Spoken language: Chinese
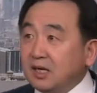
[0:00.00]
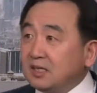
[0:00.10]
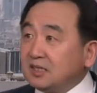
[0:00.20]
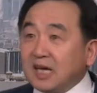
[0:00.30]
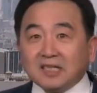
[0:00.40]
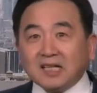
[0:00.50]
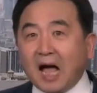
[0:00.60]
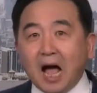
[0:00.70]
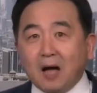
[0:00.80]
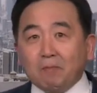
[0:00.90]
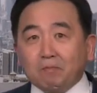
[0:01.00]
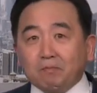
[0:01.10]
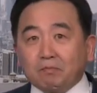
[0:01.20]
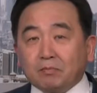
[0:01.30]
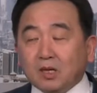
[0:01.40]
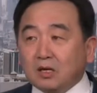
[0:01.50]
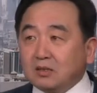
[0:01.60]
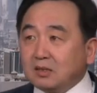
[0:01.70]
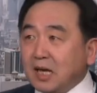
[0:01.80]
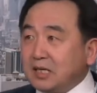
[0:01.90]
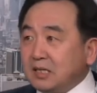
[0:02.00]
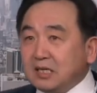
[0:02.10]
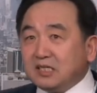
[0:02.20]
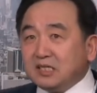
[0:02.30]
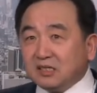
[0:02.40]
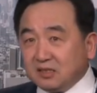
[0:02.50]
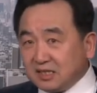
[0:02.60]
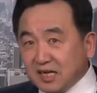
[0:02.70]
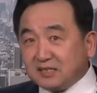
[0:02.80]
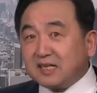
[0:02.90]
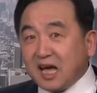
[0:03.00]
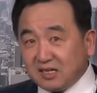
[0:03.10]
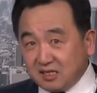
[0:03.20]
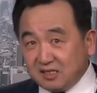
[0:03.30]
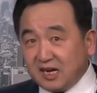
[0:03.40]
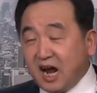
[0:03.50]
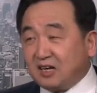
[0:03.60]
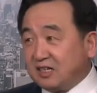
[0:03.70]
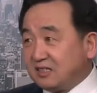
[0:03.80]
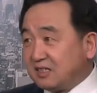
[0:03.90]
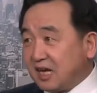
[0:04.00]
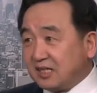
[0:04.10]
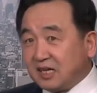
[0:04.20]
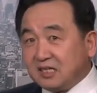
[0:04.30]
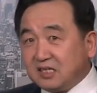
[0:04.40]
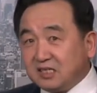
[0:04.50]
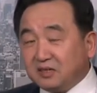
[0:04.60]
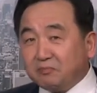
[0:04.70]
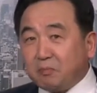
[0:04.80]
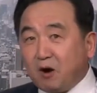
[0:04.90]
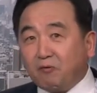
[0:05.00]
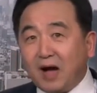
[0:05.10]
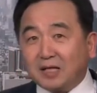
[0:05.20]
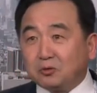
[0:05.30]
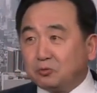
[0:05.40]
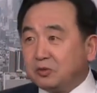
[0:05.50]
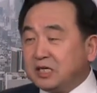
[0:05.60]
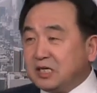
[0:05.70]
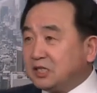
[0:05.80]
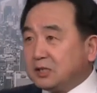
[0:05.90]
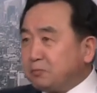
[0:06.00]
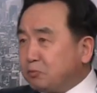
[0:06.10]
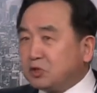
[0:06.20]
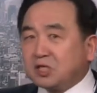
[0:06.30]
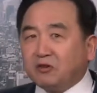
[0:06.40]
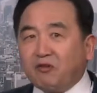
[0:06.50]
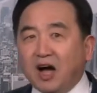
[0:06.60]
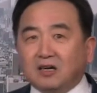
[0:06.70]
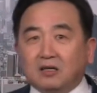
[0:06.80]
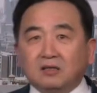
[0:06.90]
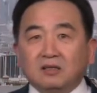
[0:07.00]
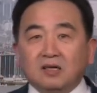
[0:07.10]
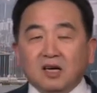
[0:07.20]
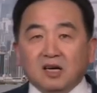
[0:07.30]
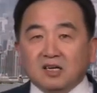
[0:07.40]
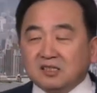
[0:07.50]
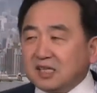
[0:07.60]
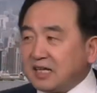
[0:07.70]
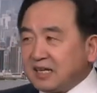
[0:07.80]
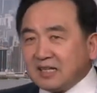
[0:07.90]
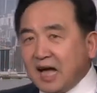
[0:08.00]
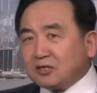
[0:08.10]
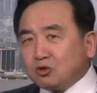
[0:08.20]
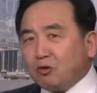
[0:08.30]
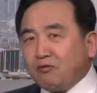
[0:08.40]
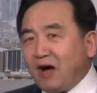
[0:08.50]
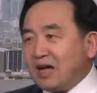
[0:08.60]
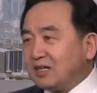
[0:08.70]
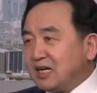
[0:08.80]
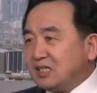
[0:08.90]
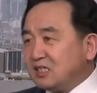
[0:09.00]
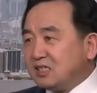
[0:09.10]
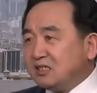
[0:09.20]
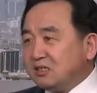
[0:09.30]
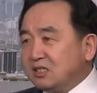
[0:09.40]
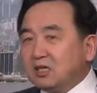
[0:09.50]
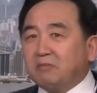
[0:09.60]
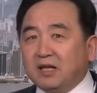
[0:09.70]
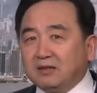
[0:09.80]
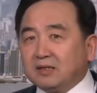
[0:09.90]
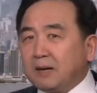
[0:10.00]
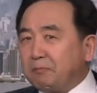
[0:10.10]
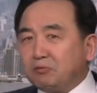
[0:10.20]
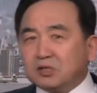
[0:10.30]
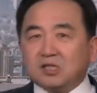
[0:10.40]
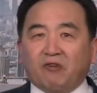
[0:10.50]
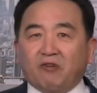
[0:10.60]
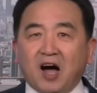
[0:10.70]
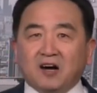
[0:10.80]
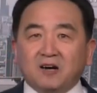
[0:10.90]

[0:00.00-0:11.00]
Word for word: 加拿大在疫情现在是这样了，在它疫情爆发的时候一直不设防。加拿大做法类似日本，它不设防。